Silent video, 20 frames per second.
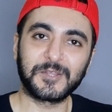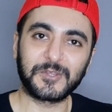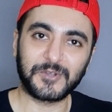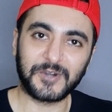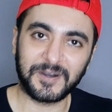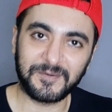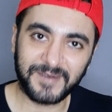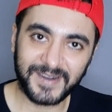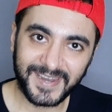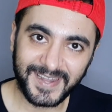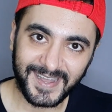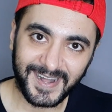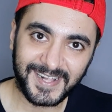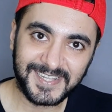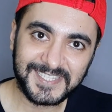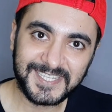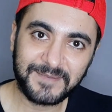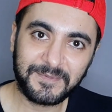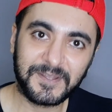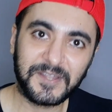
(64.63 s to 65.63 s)
तो हमारे
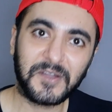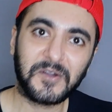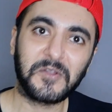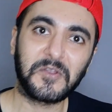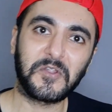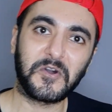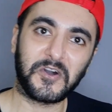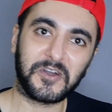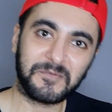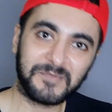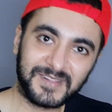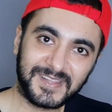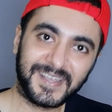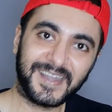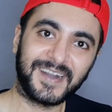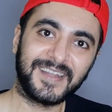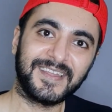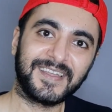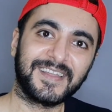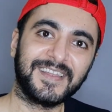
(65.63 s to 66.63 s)
आलसी बने को नॉर्मल
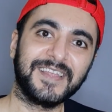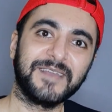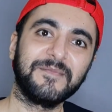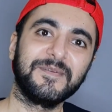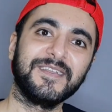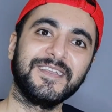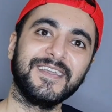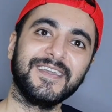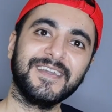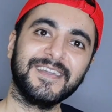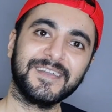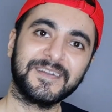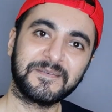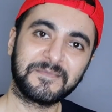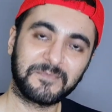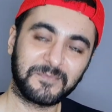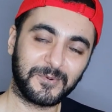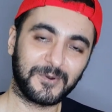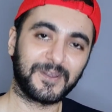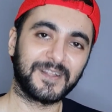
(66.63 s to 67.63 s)
दिखाने के लिए भी ये
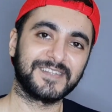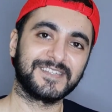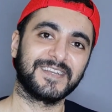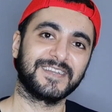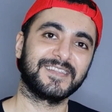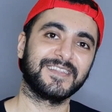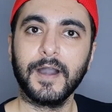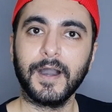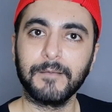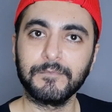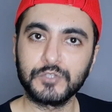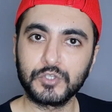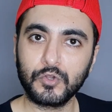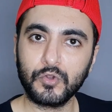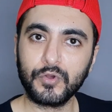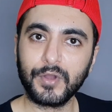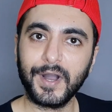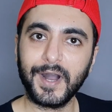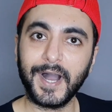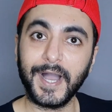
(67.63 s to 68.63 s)
बोला जाता है अब जो
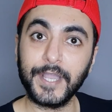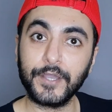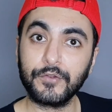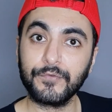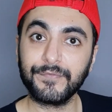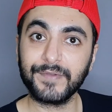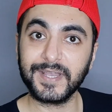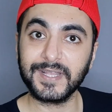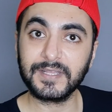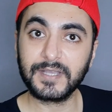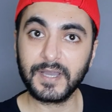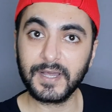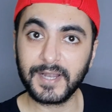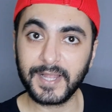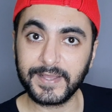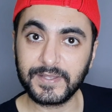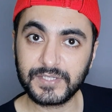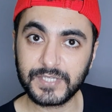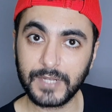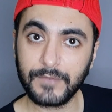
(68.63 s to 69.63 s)
लोग आयुर्वेद का
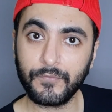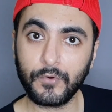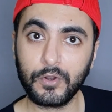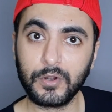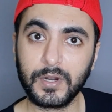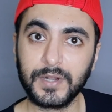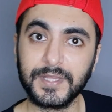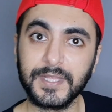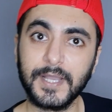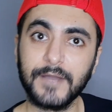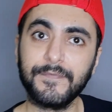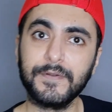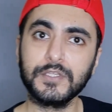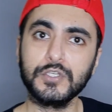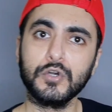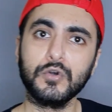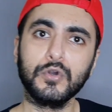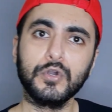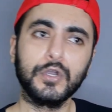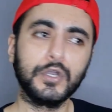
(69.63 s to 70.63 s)
लाइफस्टाइल फॉलो करते हैं या फिर
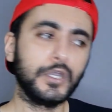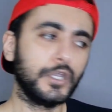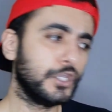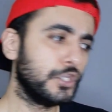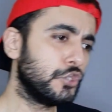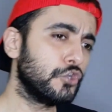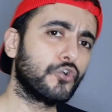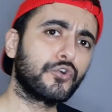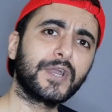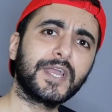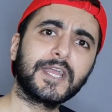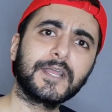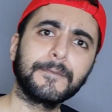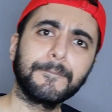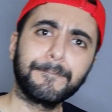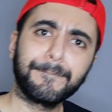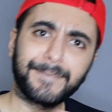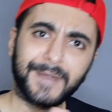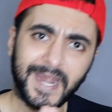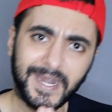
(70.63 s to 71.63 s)
जो योगिक
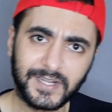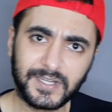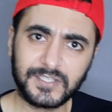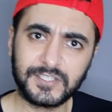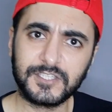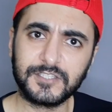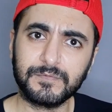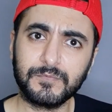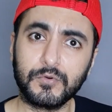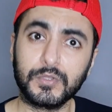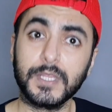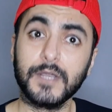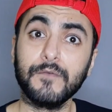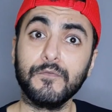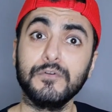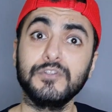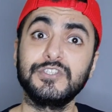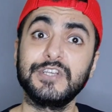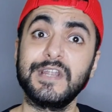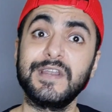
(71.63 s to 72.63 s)
प्रैक्टिस में होते हैं
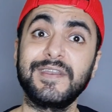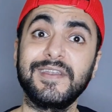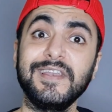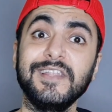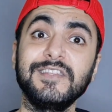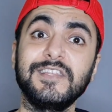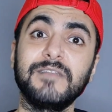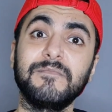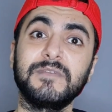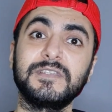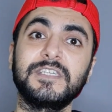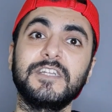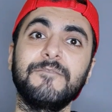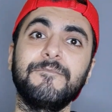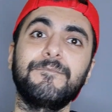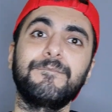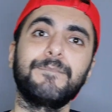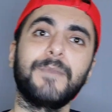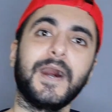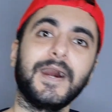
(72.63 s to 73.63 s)
वो जनरली दिन में
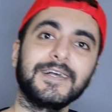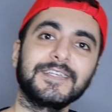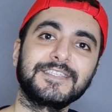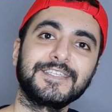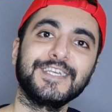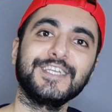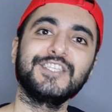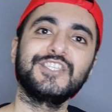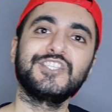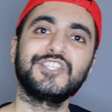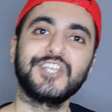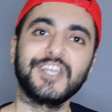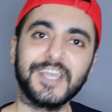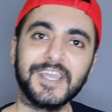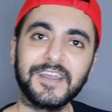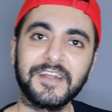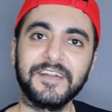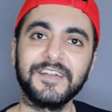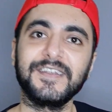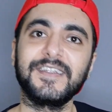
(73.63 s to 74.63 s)
सिर्फ पाँच से
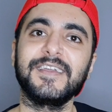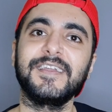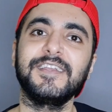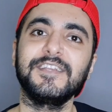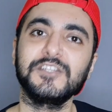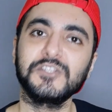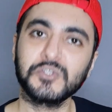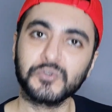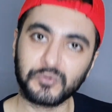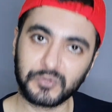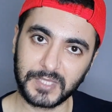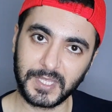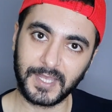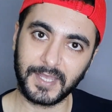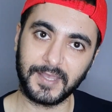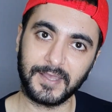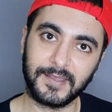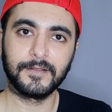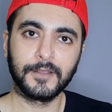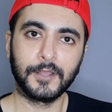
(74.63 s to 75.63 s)
छः घंटे ही सोते
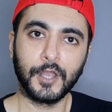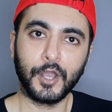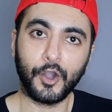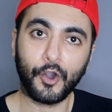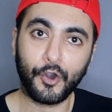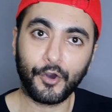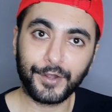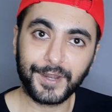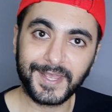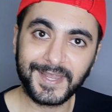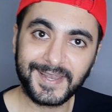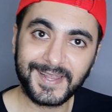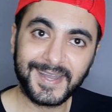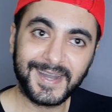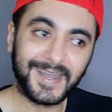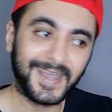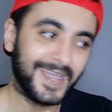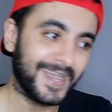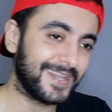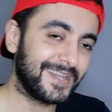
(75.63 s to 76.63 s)
हैं और इनका
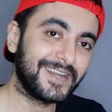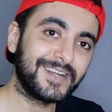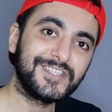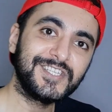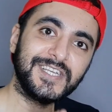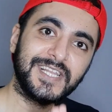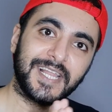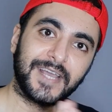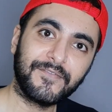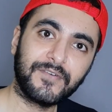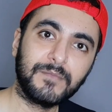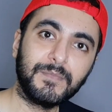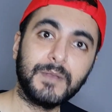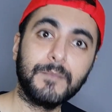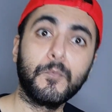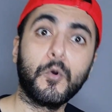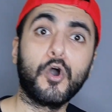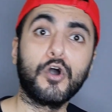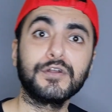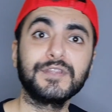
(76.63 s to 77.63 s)
एनर्जी लेवल भी
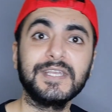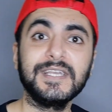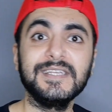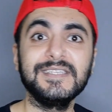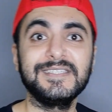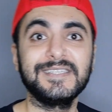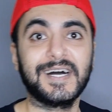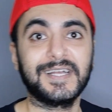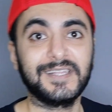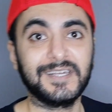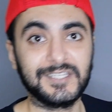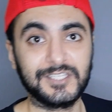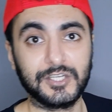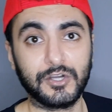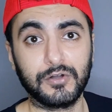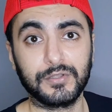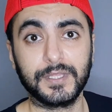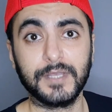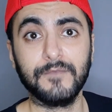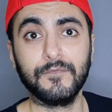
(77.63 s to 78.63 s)
बहुत ही ज़्यादा अच्छा
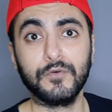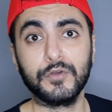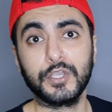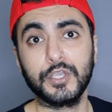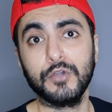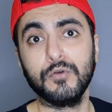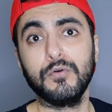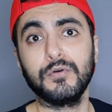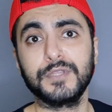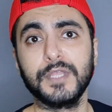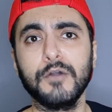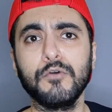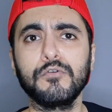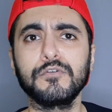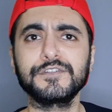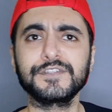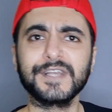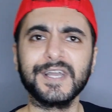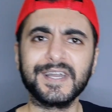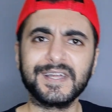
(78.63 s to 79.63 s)
होता है वो क्यों होता है
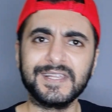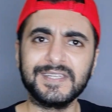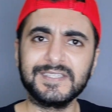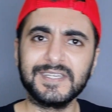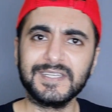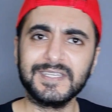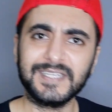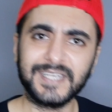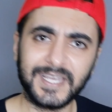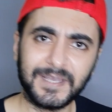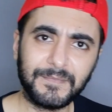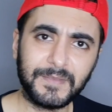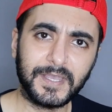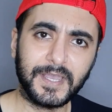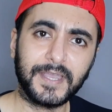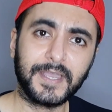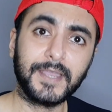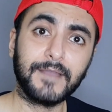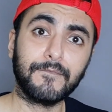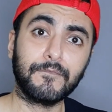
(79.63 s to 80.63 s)
उसका एक रीज़न ये भी
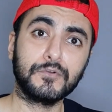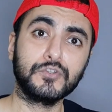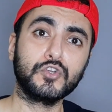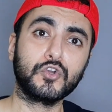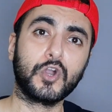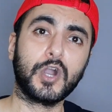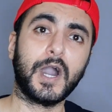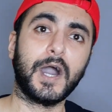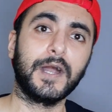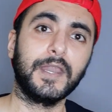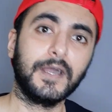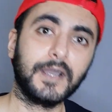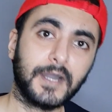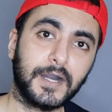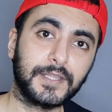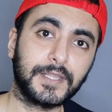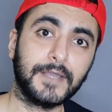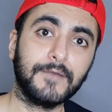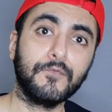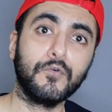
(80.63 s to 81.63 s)
है कि वो जो खाना
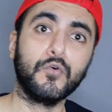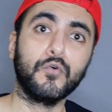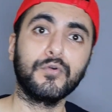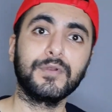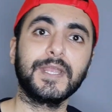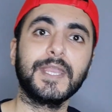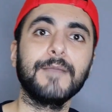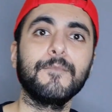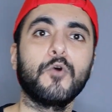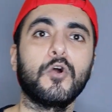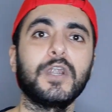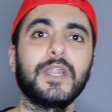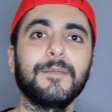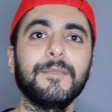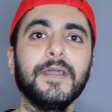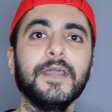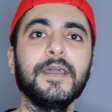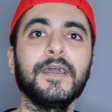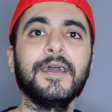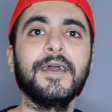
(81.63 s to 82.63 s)
खाते हैं वो उनकी बॉडी
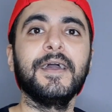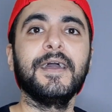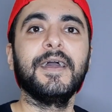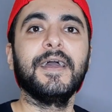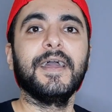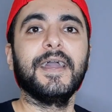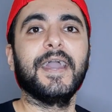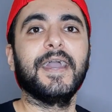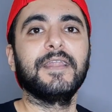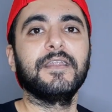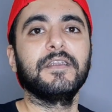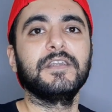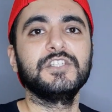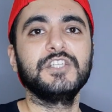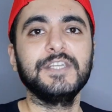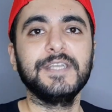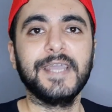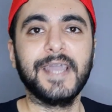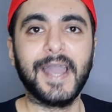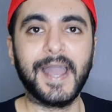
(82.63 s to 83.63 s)
में
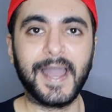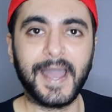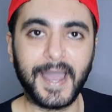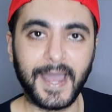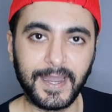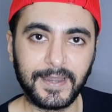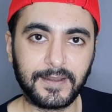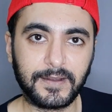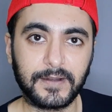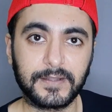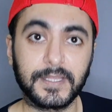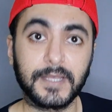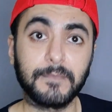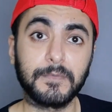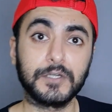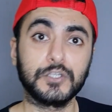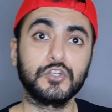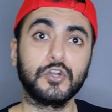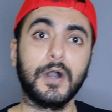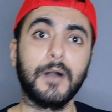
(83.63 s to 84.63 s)
एनर्जी ऐड करता है
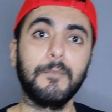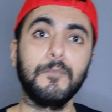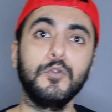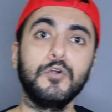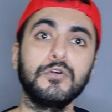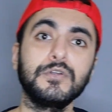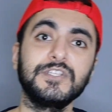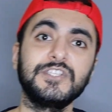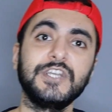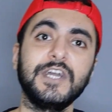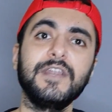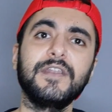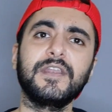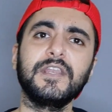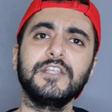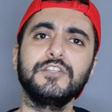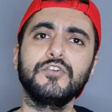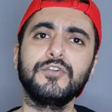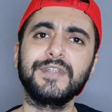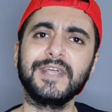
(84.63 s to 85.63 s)
बट जो हम लोग
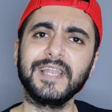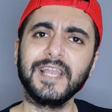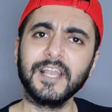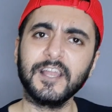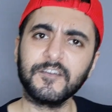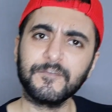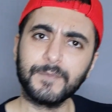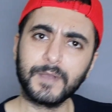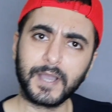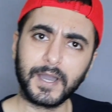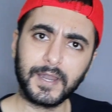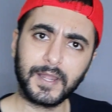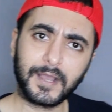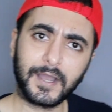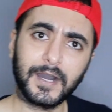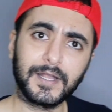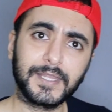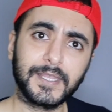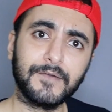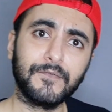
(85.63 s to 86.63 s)
जनरली जो डेली लाइफ में खाना
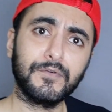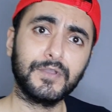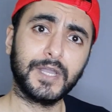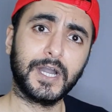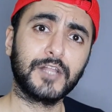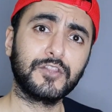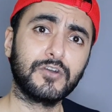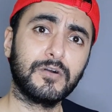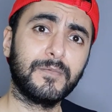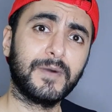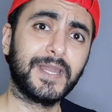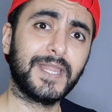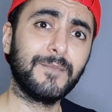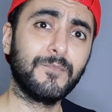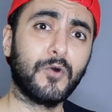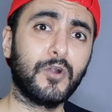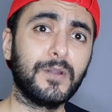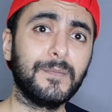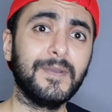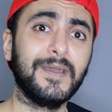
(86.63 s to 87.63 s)
खाते हैं वो या तो हमारी
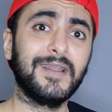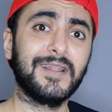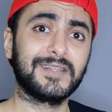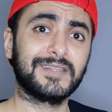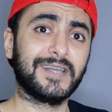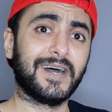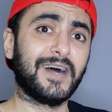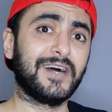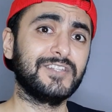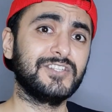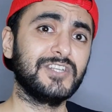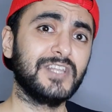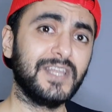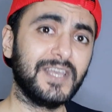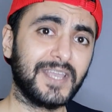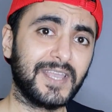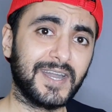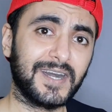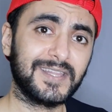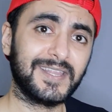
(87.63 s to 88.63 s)
बॉडी में लथार्जी
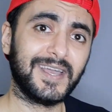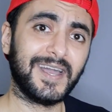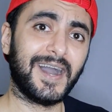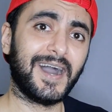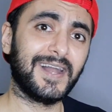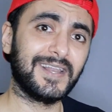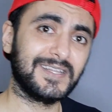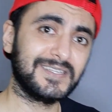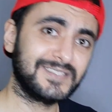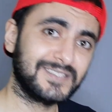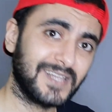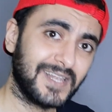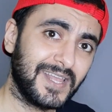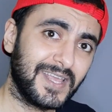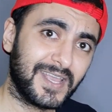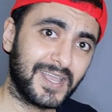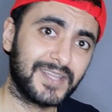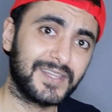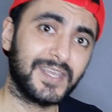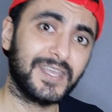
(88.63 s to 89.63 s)
लेके आता है आलस से
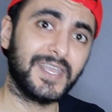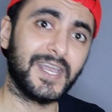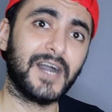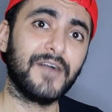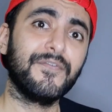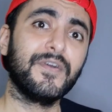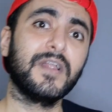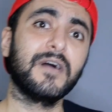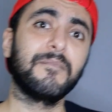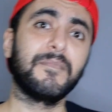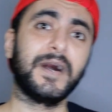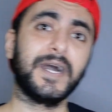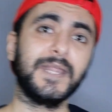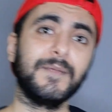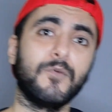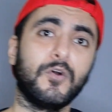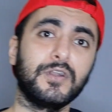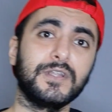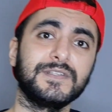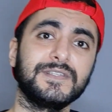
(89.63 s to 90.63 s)
लेके आता है या फिर हमारी
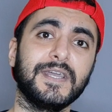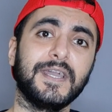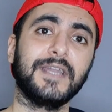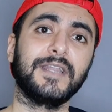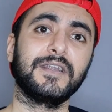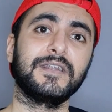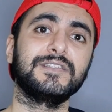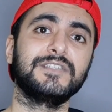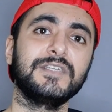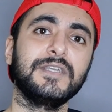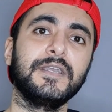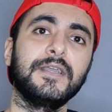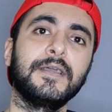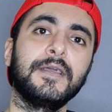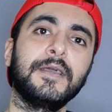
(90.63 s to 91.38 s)
बॉडी से एनर्जी